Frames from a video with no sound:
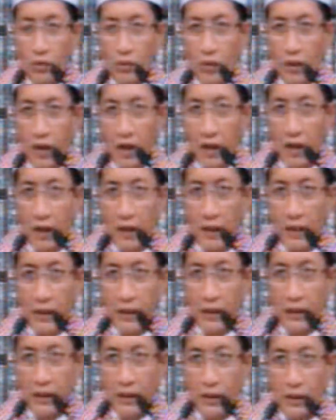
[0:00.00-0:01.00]

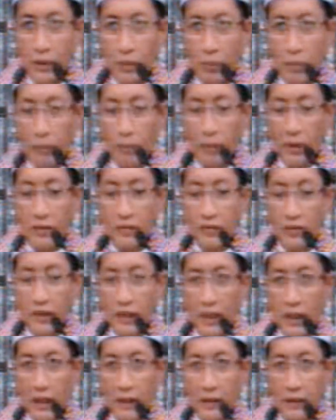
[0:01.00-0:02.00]
Taharah itu
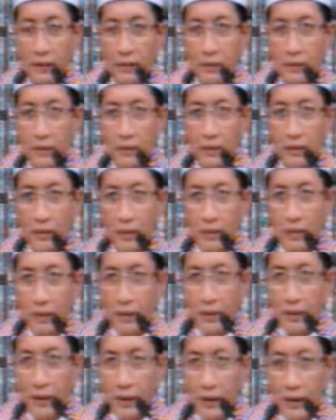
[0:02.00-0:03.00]
pembersihan.
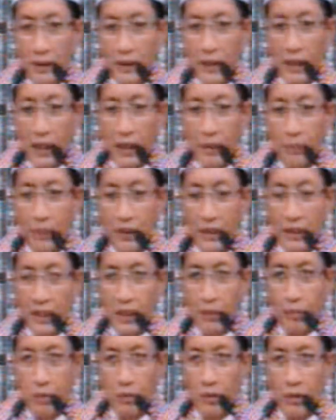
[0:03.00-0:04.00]
Di dalam
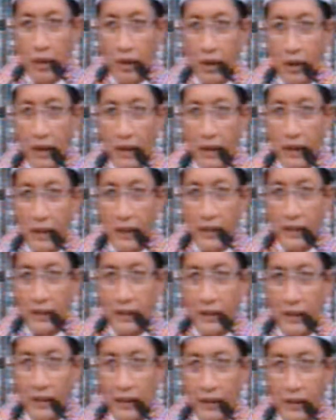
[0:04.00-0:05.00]
kitab taharah
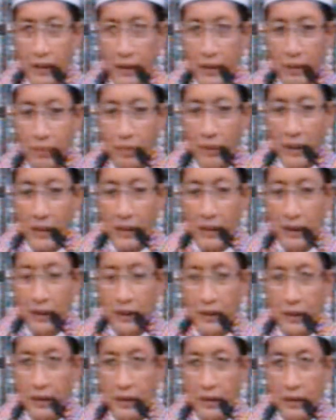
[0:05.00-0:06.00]
nanti yang ke depan
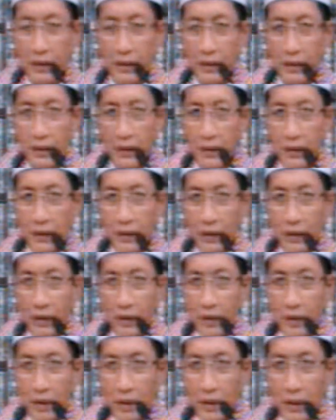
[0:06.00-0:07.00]
ini,
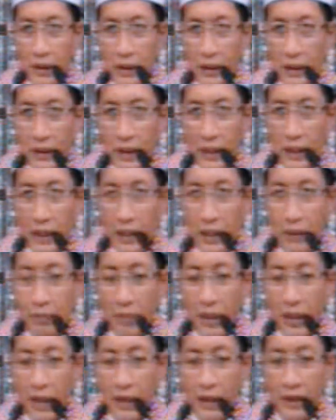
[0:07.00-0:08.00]
kita akan
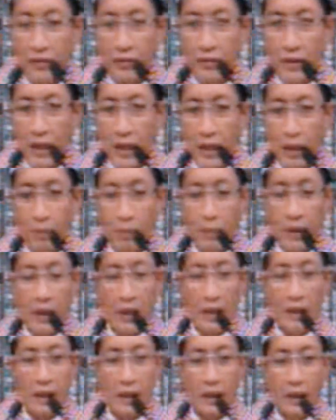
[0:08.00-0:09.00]
bahas
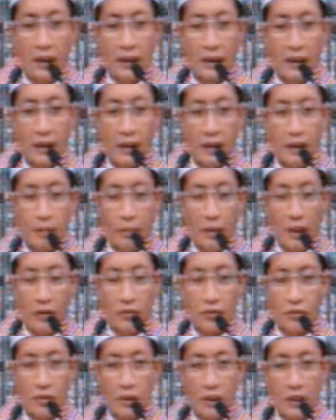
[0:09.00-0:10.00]
apa yang
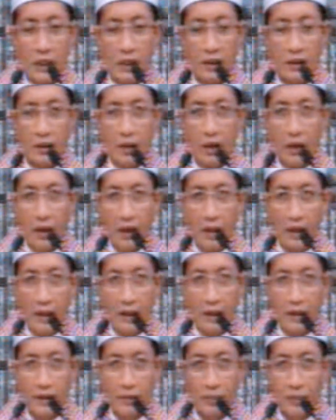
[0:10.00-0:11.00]
dimaksud dengan
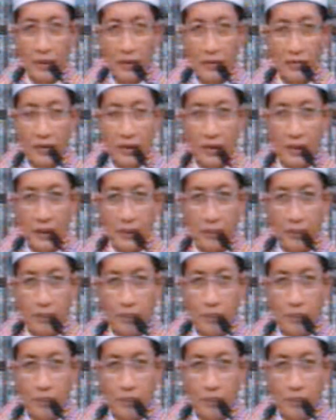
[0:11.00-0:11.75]
taharah definisinya.